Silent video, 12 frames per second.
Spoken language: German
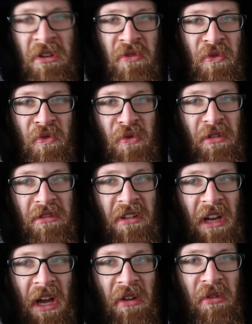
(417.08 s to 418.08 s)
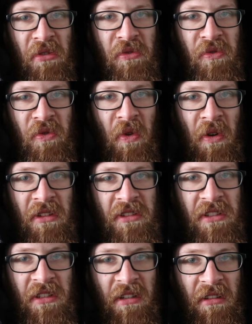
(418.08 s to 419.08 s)
Nur 3,19
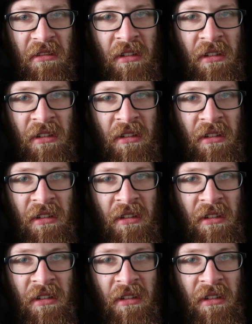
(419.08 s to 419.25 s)
Euro.